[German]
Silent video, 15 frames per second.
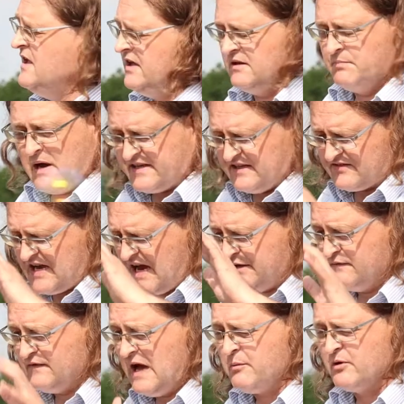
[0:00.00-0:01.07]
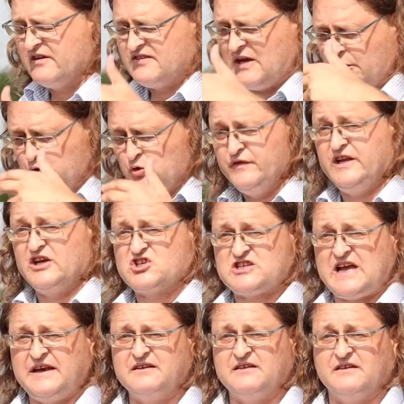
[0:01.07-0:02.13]
Ich mache jetzt keine Werbung. Ich sage auch nur, wie der
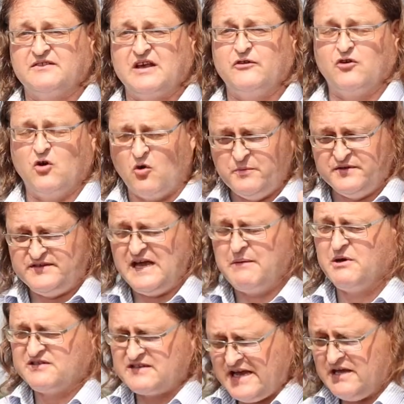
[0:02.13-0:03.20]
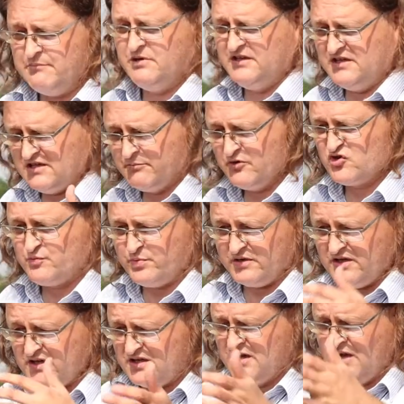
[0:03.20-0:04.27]
Stand ist. Also auch mit der Partei bin ich im
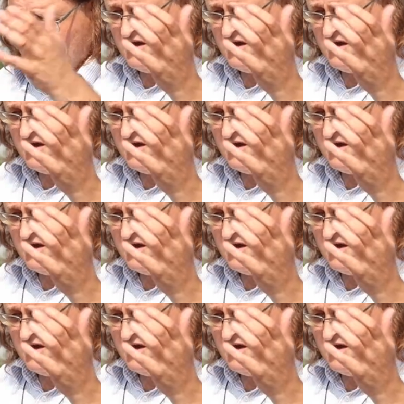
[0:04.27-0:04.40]
Gespräch.